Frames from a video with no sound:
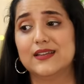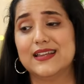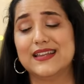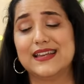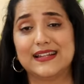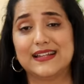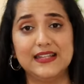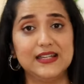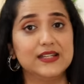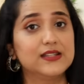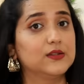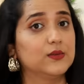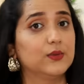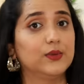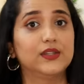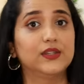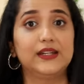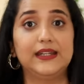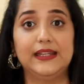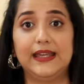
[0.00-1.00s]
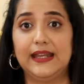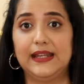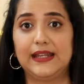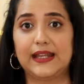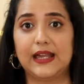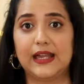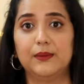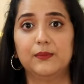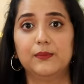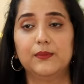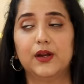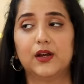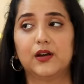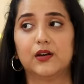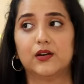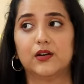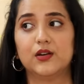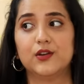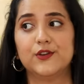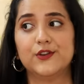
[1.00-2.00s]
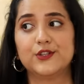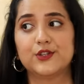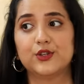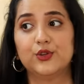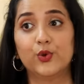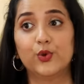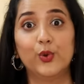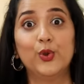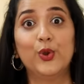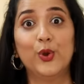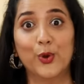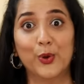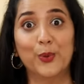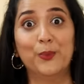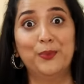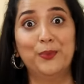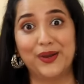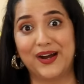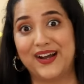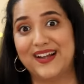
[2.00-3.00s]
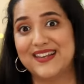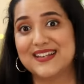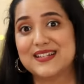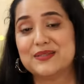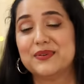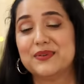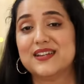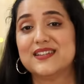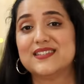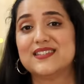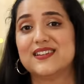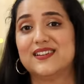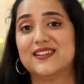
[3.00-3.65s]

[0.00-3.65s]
एटलीस्ट ड्यूरिंग द डे टाइम सो डोंट गो ब्रालेस बिकॉज